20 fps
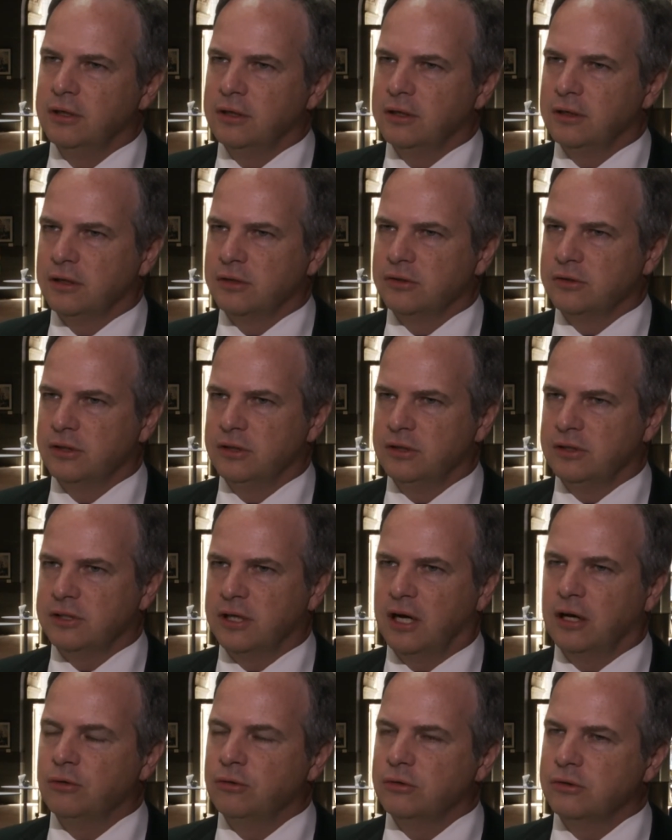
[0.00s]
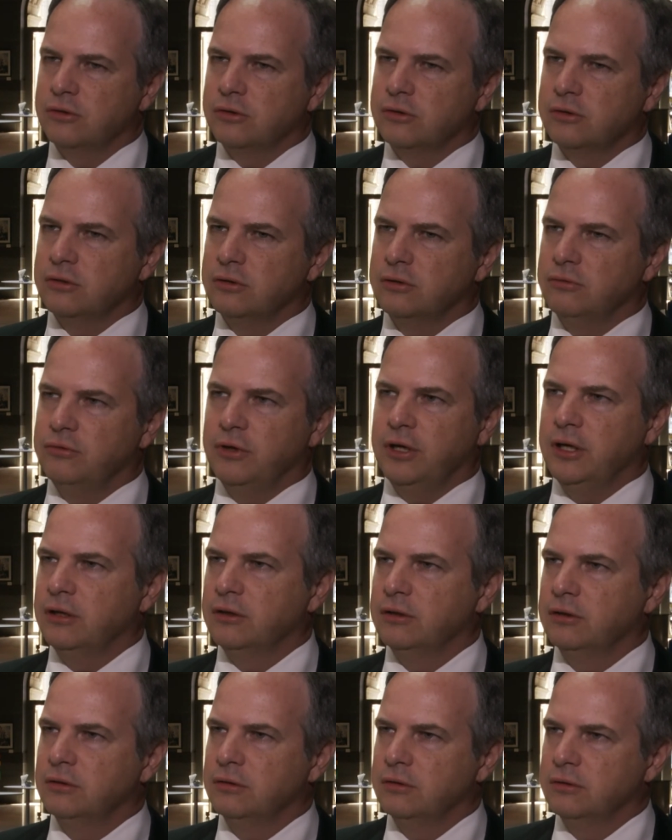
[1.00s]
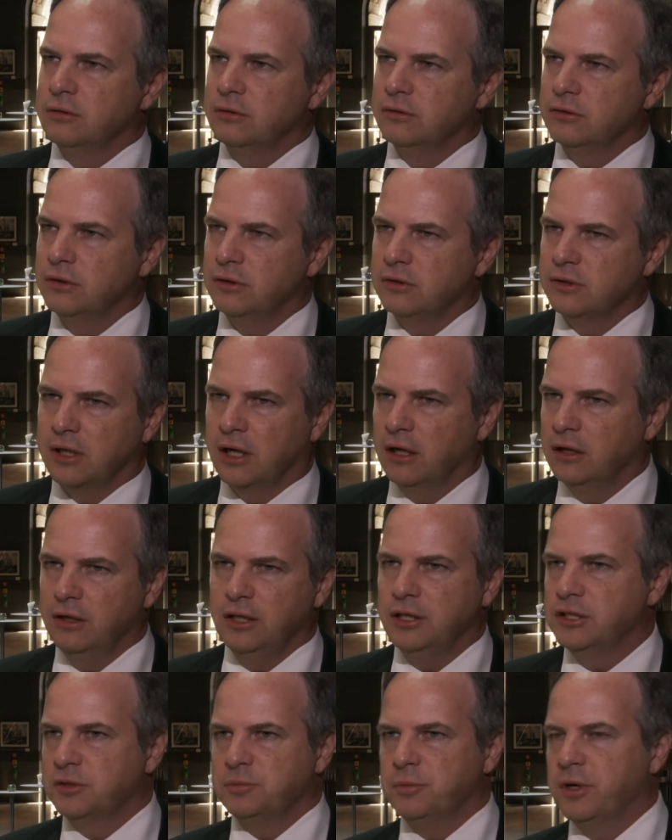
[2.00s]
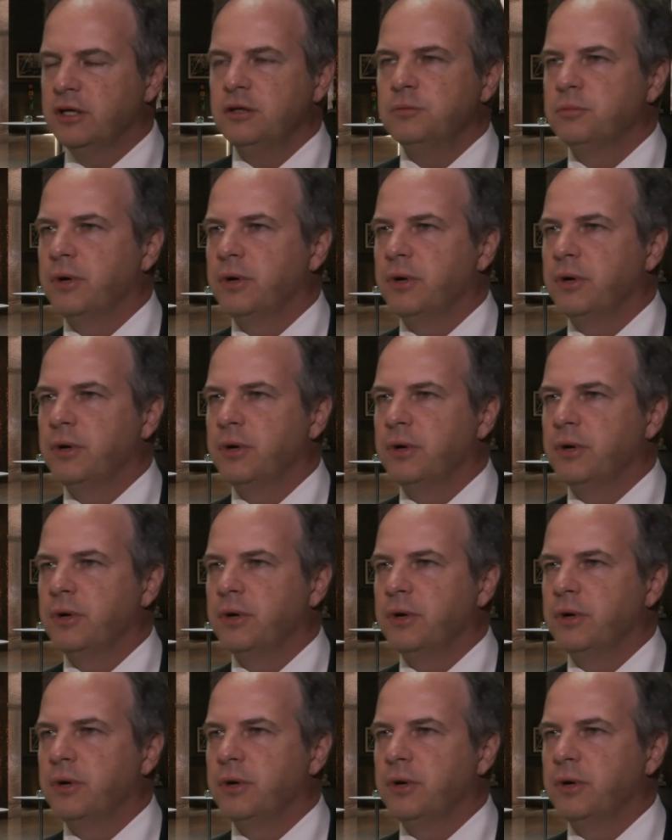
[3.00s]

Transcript: Das sind Zahlungswege. Sie zahlen nichts mehr in